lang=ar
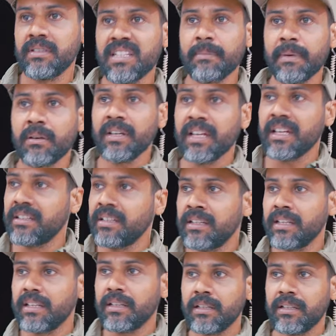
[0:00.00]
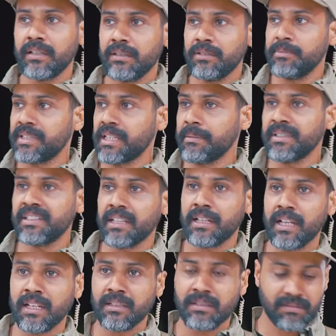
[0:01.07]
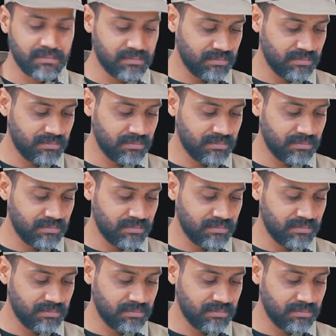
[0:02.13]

سبعة واحد اليوم زعما طلع لي